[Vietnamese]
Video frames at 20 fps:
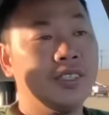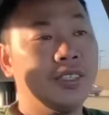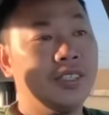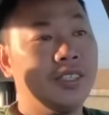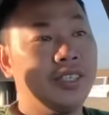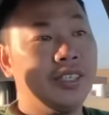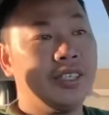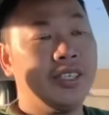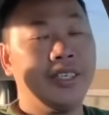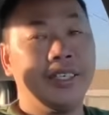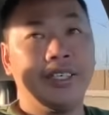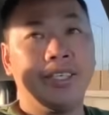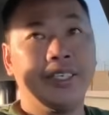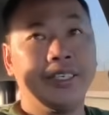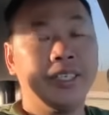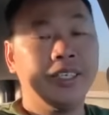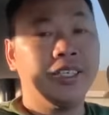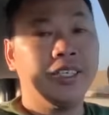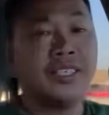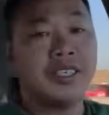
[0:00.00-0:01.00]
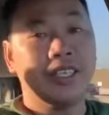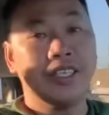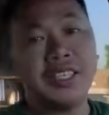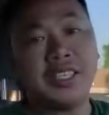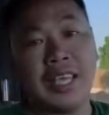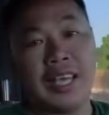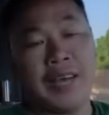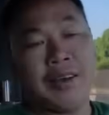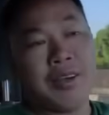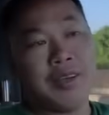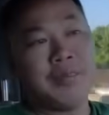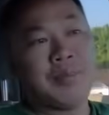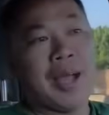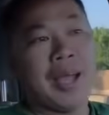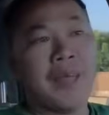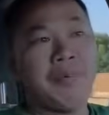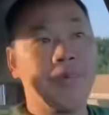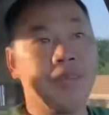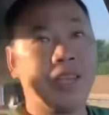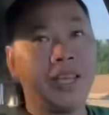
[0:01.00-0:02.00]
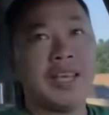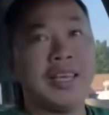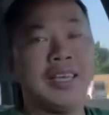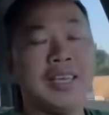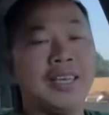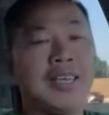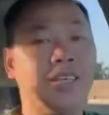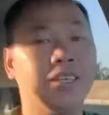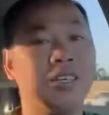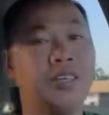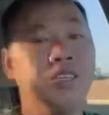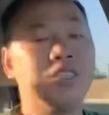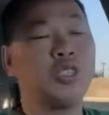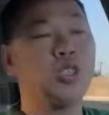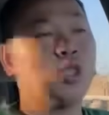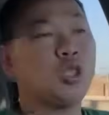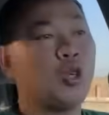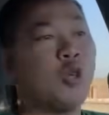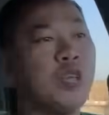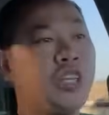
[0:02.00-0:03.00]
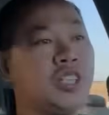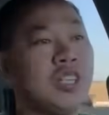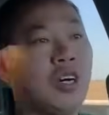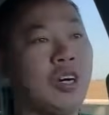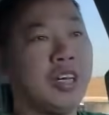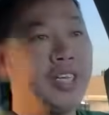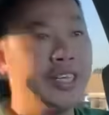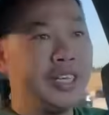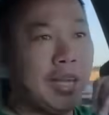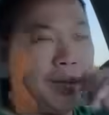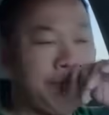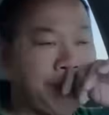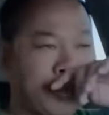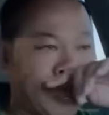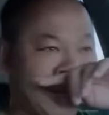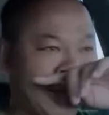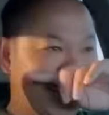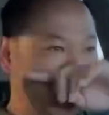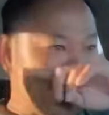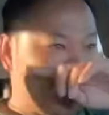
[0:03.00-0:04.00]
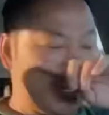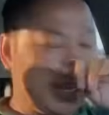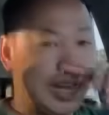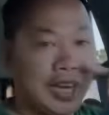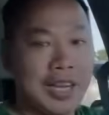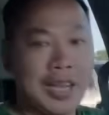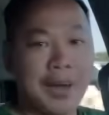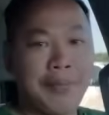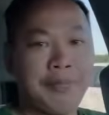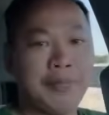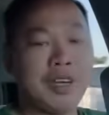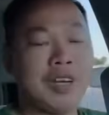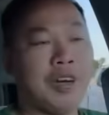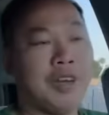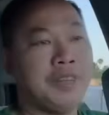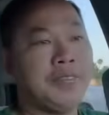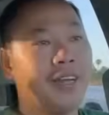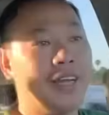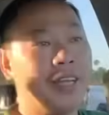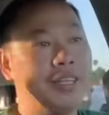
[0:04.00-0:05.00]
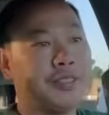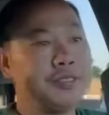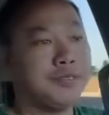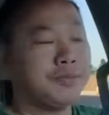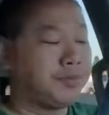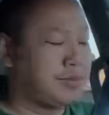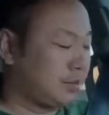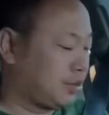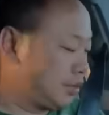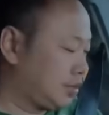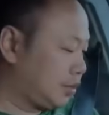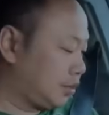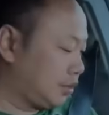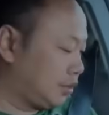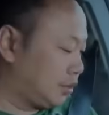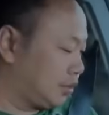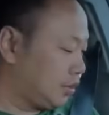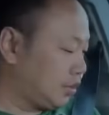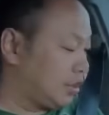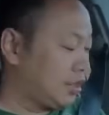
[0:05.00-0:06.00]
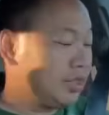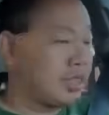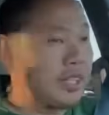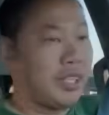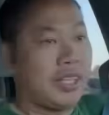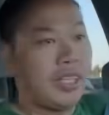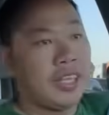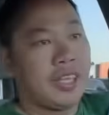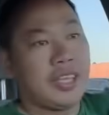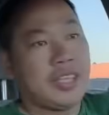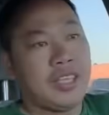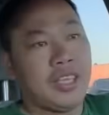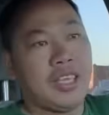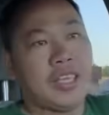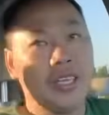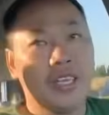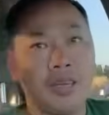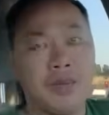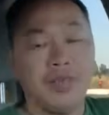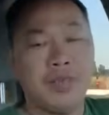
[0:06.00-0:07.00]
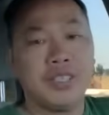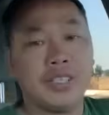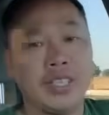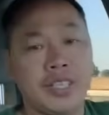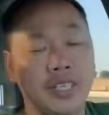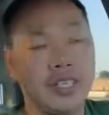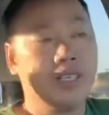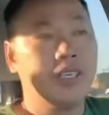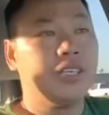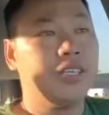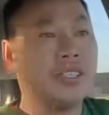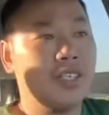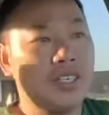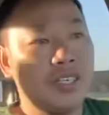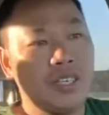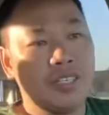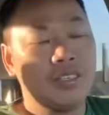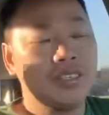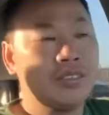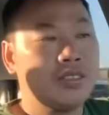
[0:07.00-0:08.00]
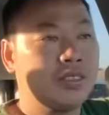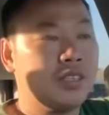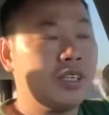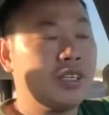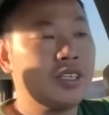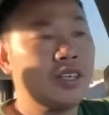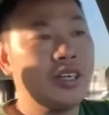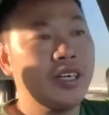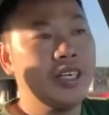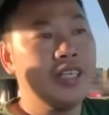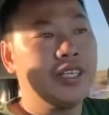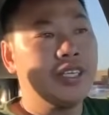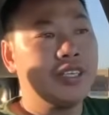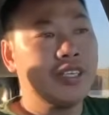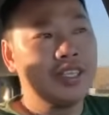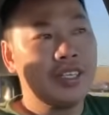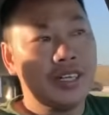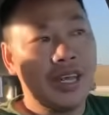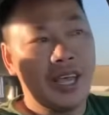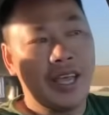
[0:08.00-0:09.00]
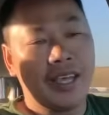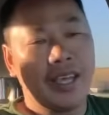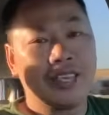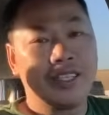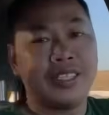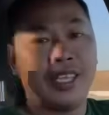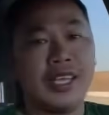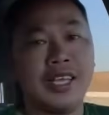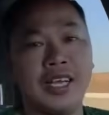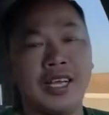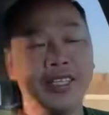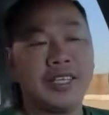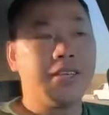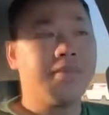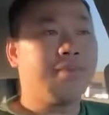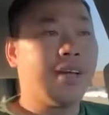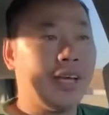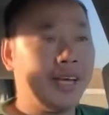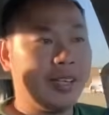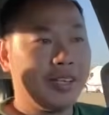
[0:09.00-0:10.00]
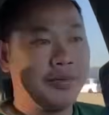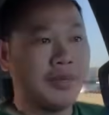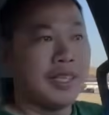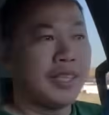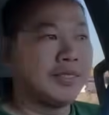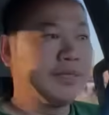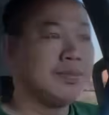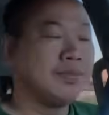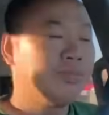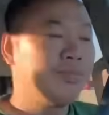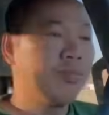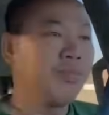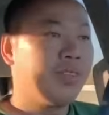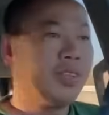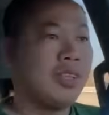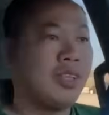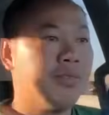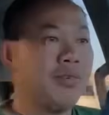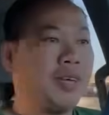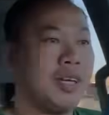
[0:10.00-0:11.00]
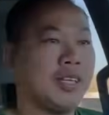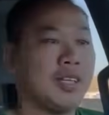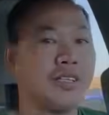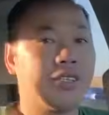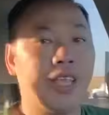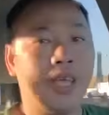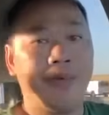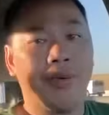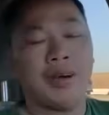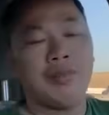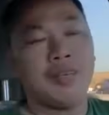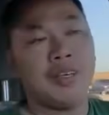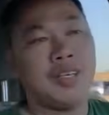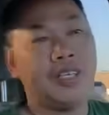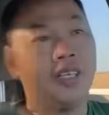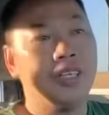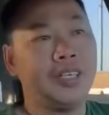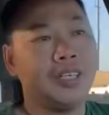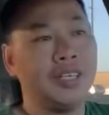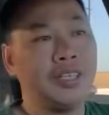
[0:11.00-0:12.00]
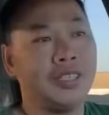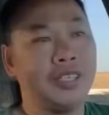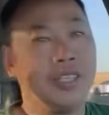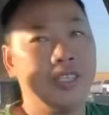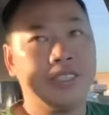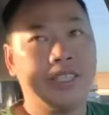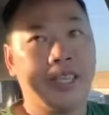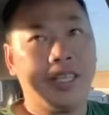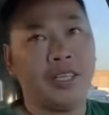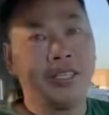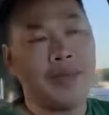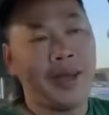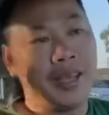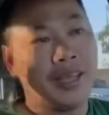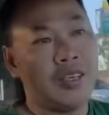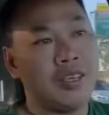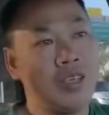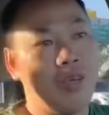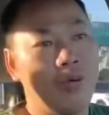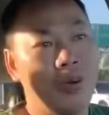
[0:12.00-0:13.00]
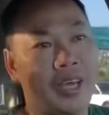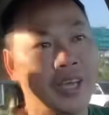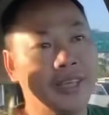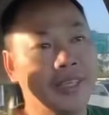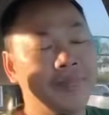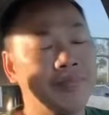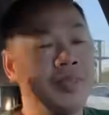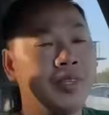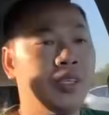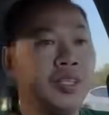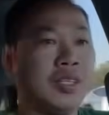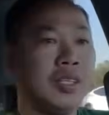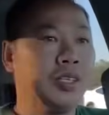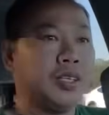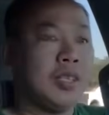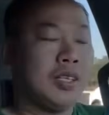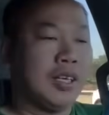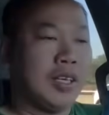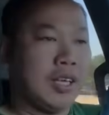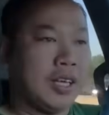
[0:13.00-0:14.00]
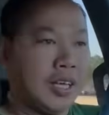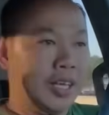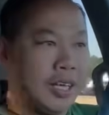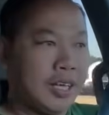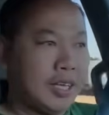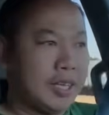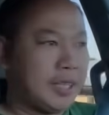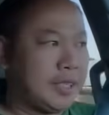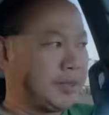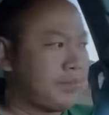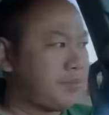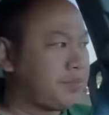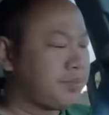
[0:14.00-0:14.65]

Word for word: Ê, định chào các bạn một cái à, có số cú điện thoại gấp à, khẩn gấp gọi vào thì cái chuyện này cũng là chuyện à, rất là rất rối đang xảy ra trên mạng đó các bạn nhưng mà em không có chia sẻ cho các bạn cái vụ này à,